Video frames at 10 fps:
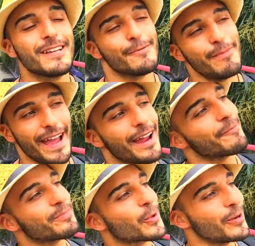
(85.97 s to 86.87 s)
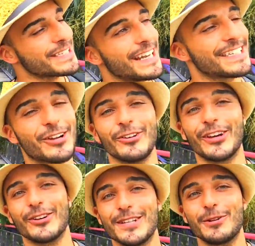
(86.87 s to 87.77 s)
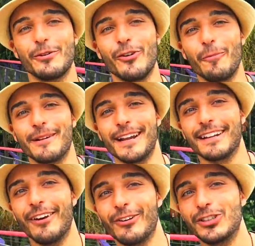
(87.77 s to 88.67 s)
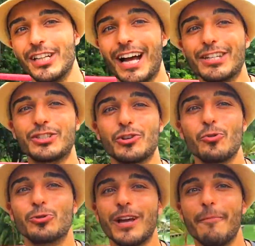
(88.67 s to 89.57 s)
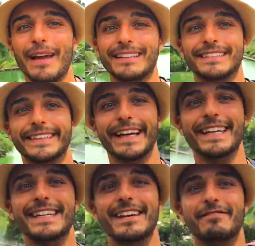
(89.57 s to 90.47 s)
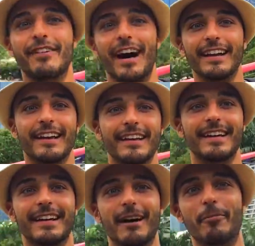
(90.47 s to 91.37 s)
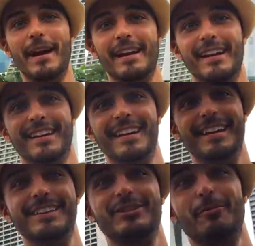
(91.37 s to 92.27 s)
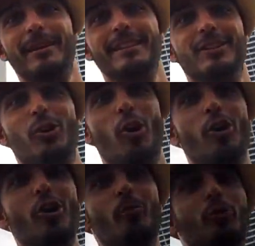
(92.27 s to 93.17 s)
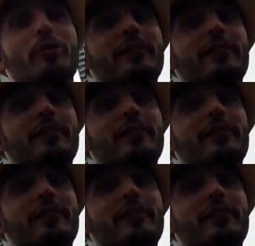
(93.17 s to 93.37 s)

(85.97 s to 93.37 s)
Beh, questa è la seconda cosa di cui volevo parlarvi oggi, assolutamente ne vale la pena. Insomma, ti dico, puoi